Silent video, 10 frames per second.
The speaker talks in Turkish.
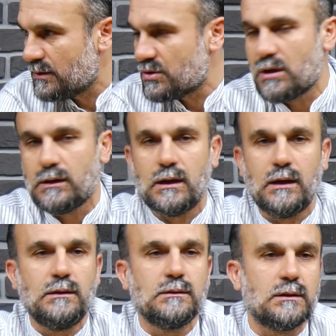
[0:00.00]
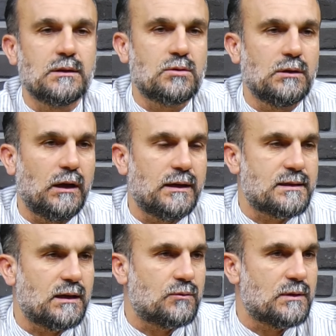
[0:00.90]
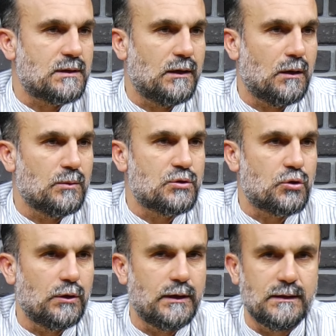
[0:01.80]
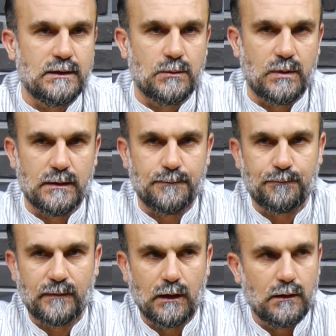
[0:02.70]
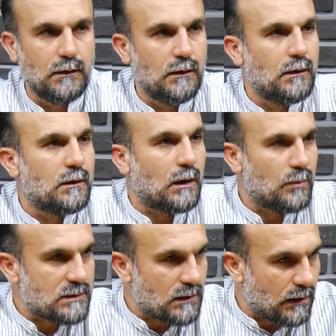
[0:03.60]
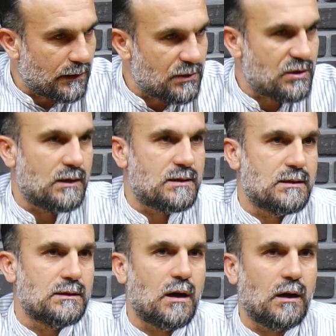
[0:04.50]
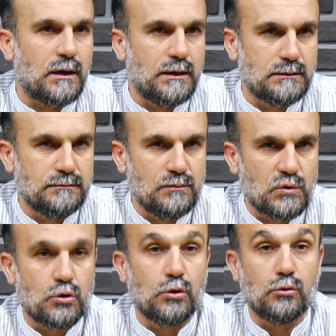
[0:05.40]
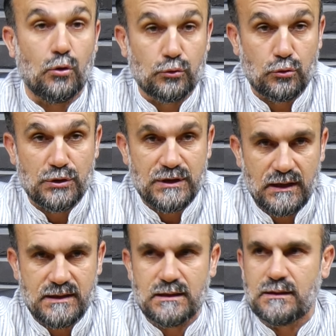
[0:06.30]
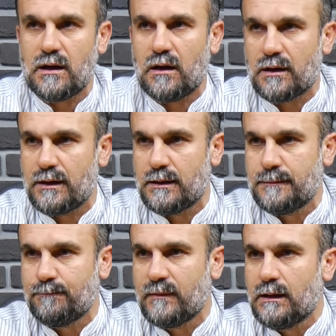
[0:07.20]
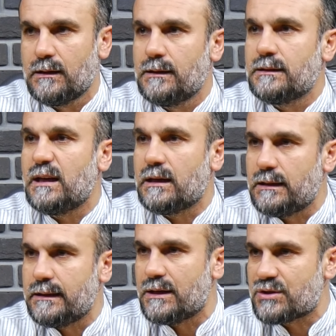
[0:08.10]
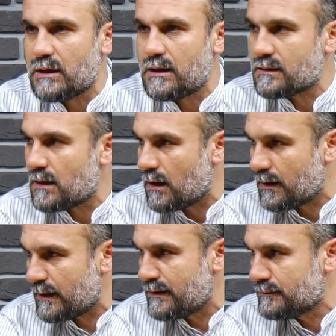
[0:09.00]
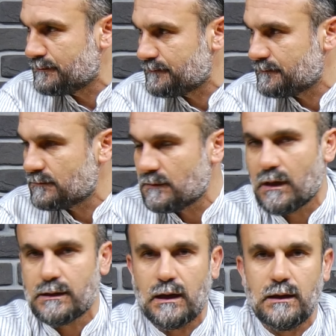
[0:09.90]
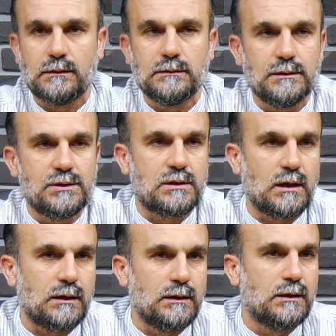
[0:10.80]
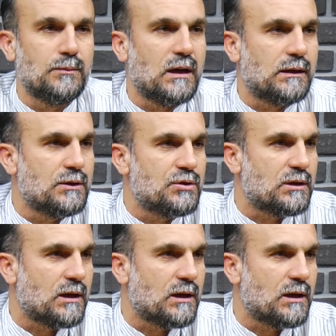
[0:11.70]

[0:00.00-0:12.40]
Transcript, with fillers: İnşallah Resulullah Aleyhisselatü Vesselam'ın söylediği gibi Ramazan ayı içerisinde arayın, son 10 gün içerisinde arayın, tekli gecelerde arayın ya da işte 27.